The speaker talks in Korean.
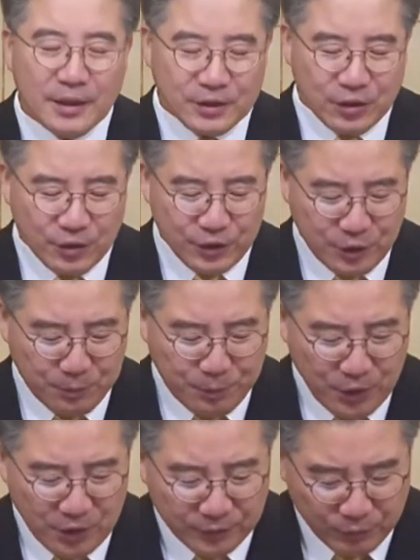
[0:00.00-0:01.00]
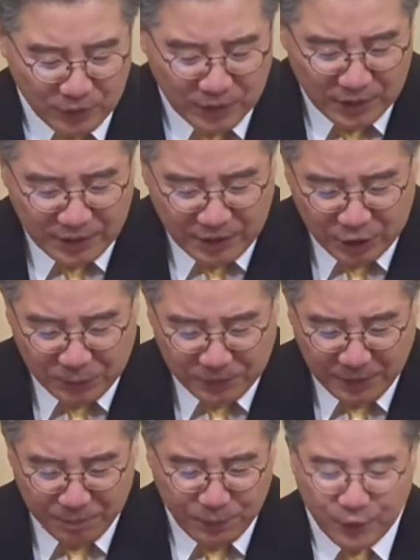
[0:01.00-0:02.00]
저는 시편
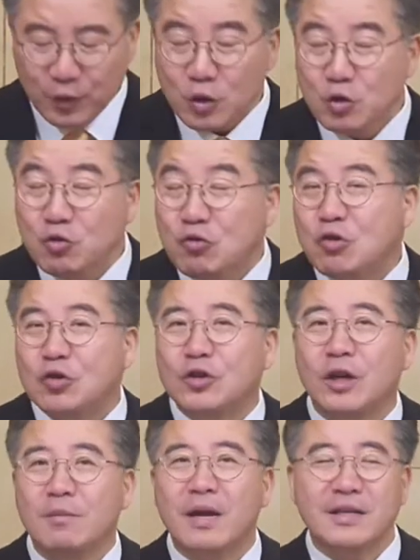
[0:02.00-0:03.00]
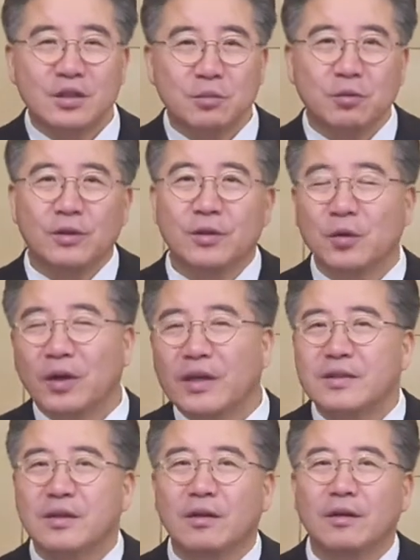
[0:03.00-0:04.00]
23편 6절 말씀을
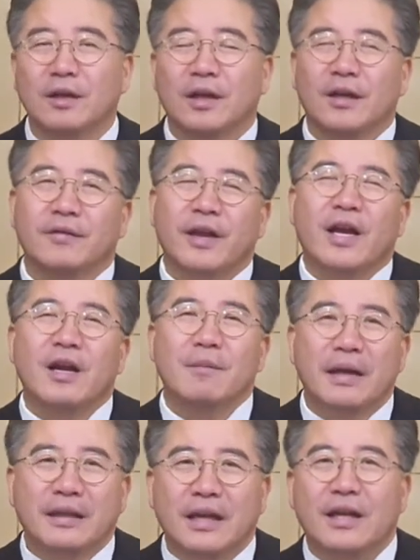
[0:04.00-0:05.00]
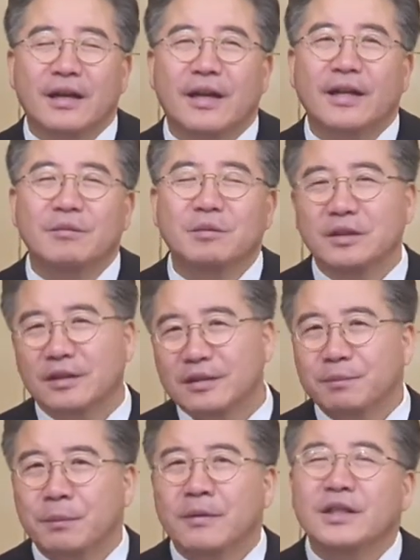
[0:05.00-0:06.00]
통해서 내가 만난 하나님은
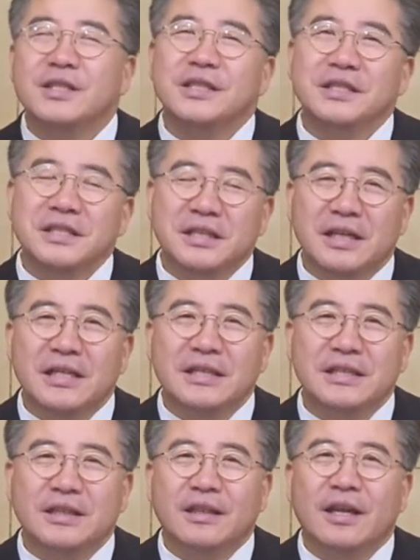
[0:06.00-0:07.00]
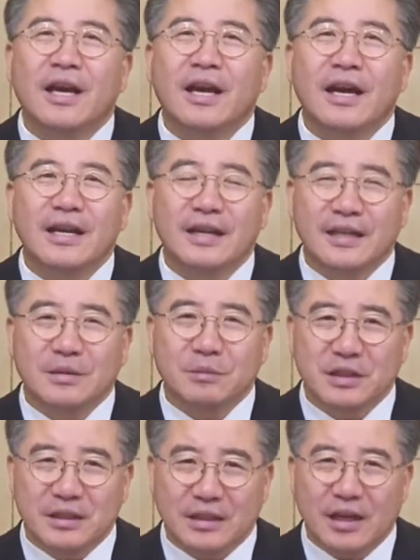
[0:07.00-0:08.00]
신실하신
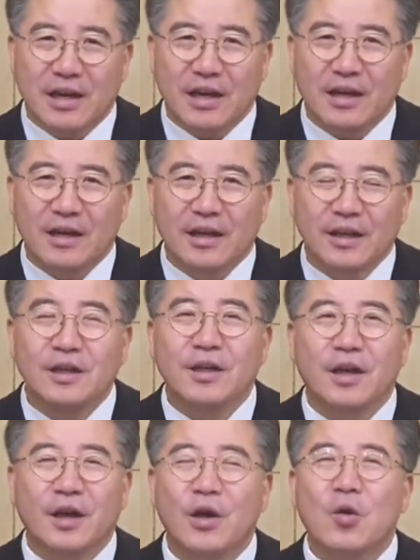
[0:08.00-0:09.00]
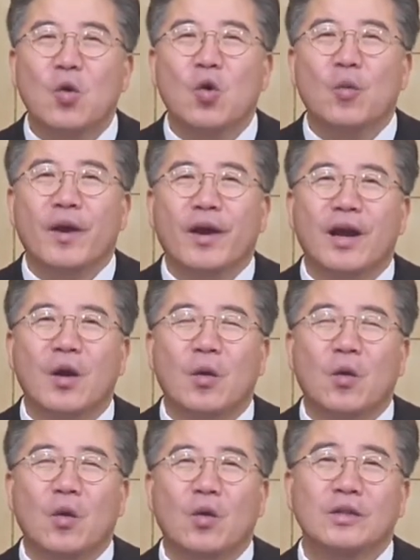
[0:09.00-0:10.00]
하나님이시다. 이렇게
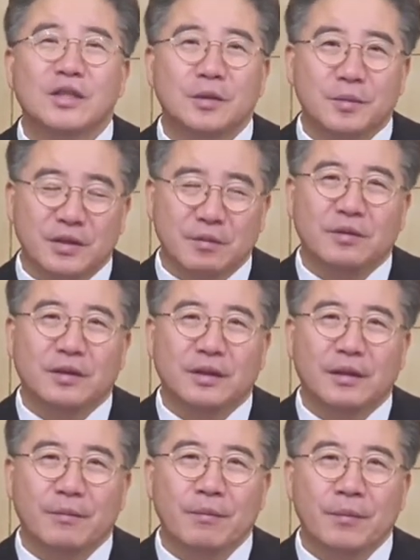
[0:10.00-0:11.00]
고백하고 싶습니다.